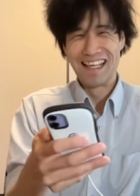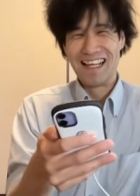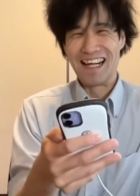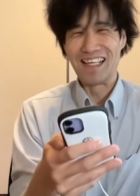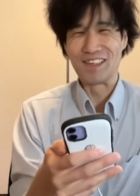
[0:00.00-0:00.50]

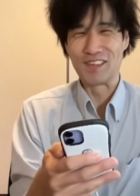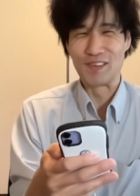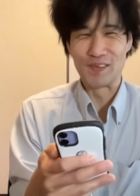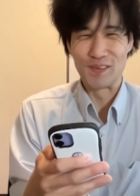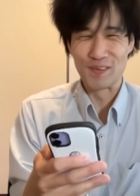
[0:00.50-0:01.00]
あ
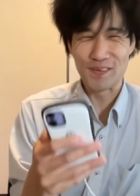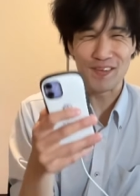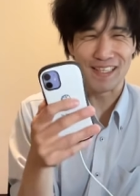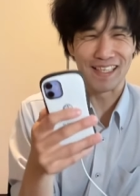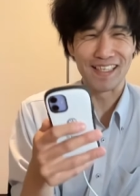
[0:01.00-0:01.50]
のー、今日
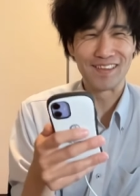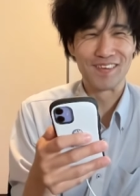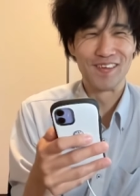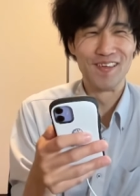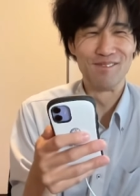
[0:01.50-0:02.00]
はね、あの、
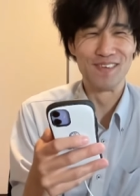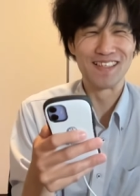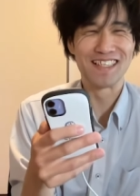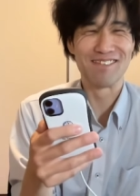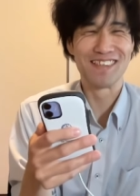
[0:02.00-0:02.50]
め
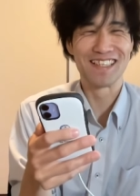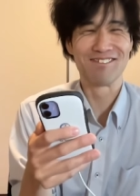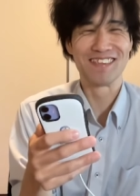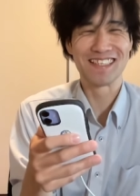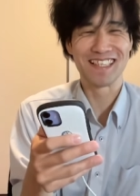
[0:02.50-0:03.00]
ちゃめちゃ
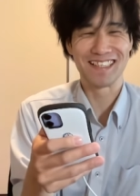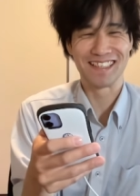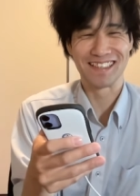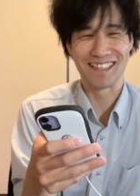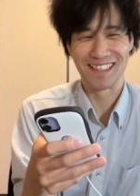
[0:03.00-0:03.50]
短いで
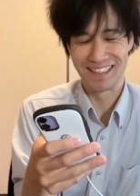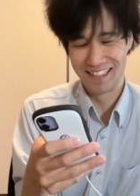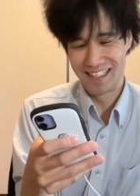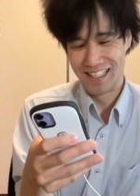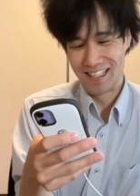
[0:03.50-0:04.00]
す。はい。
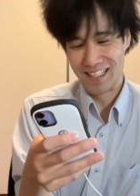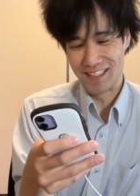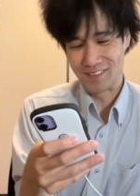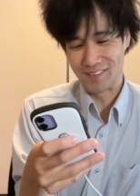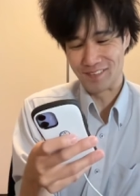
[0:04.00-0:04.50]
あ
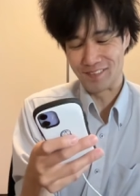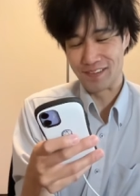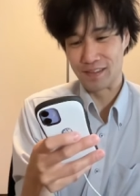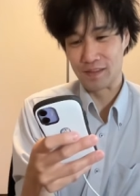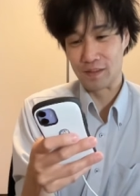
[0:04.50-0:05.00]
の、
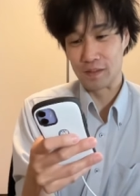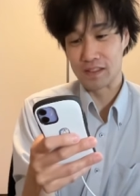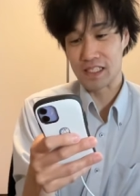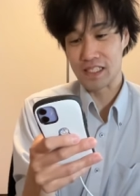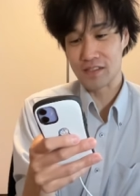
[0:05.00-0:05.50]

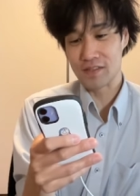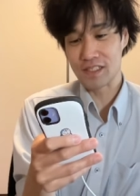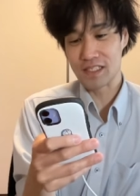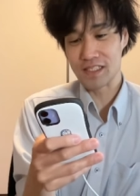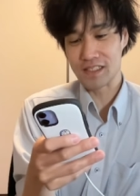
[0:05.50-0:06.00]
千字
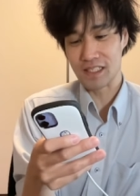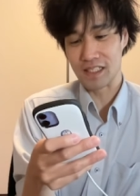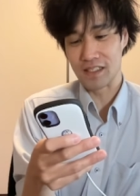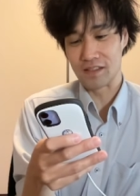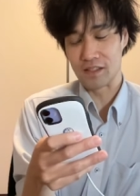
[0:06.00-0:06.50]
チャレンジ
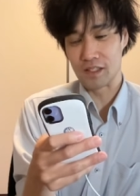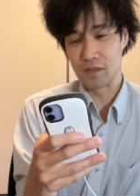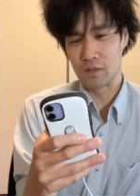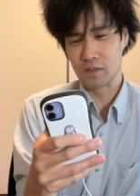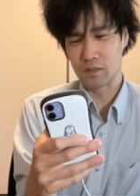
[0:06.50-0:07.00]
ね、あ
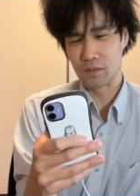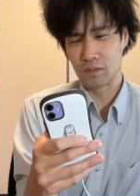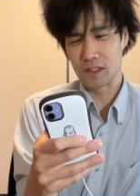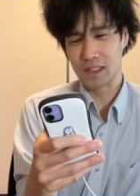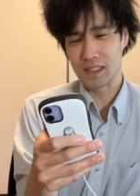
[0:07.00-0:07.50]
の撮っ
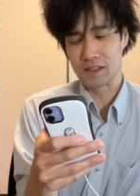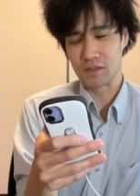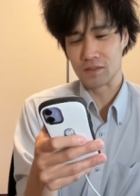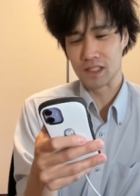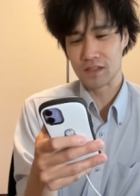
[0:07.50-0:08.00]
てたんです
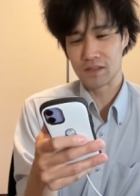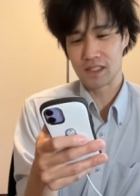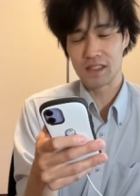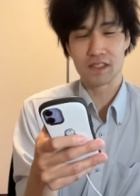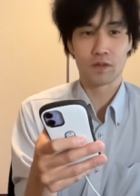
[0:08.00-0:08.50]
よ。千字
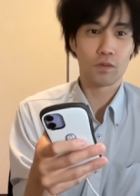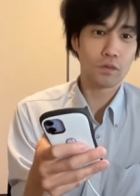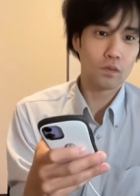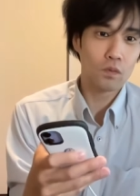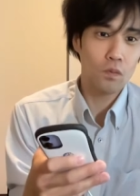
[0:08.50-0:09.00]
チャレンジ、こ
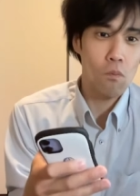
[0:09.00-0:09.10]
の、